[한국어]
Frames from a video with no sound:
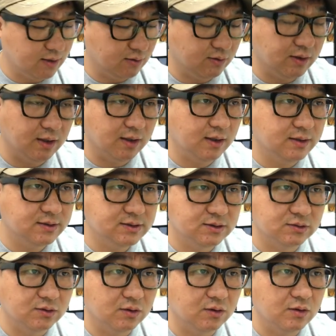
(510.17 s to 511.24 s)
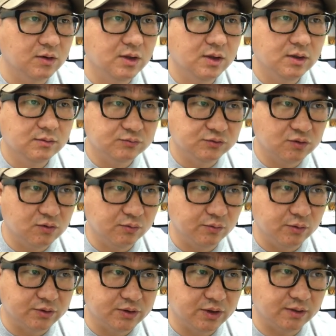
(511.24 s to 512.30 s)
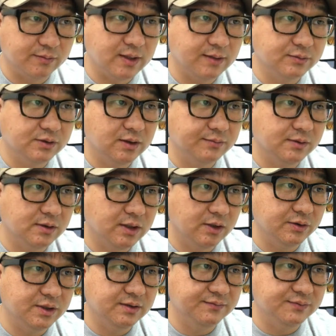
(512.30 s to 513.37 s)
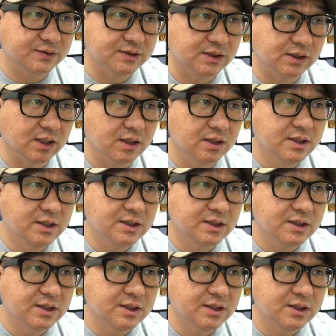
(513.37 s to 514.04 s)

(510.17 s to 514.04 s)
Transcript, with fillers: 이렇게 쓰는 거 무조건 외우셔야 됩니다. 한 번 더 해볼까요? if 시작.